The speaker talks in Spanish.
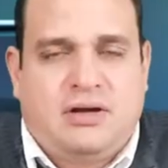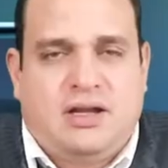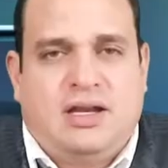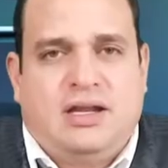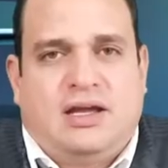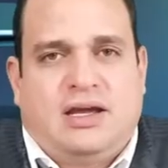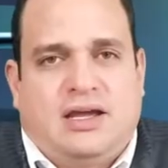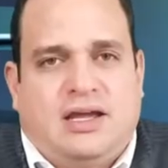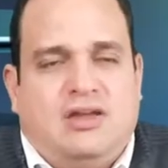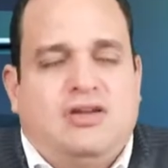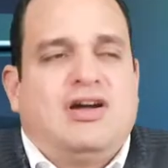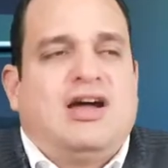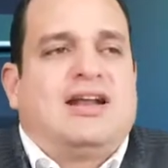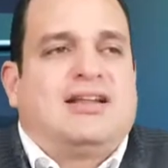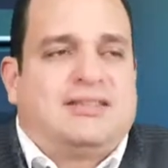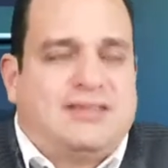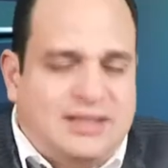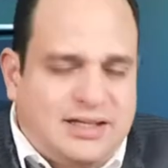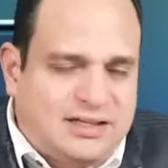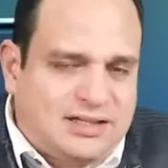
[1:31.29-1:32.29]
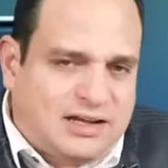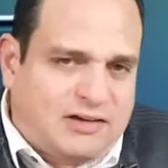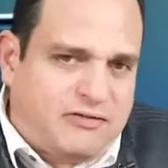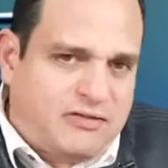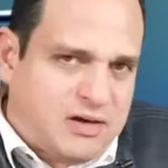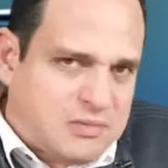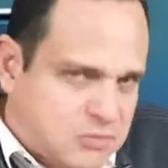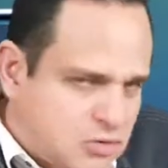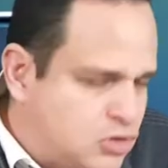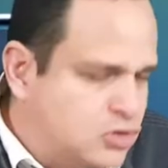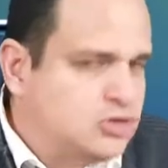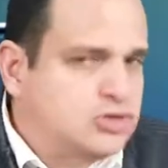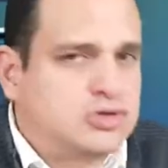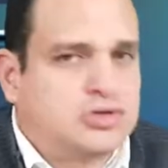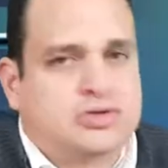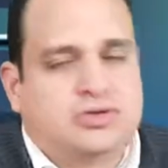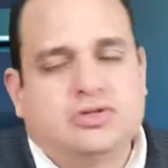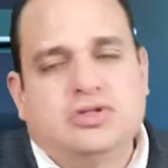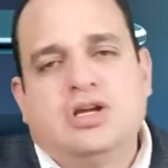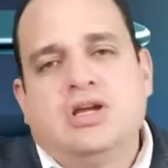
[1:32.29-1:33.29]
Aquellos artistas
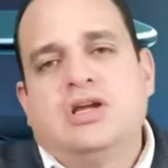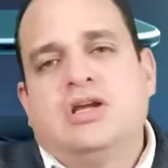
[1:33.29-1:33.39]
famosos,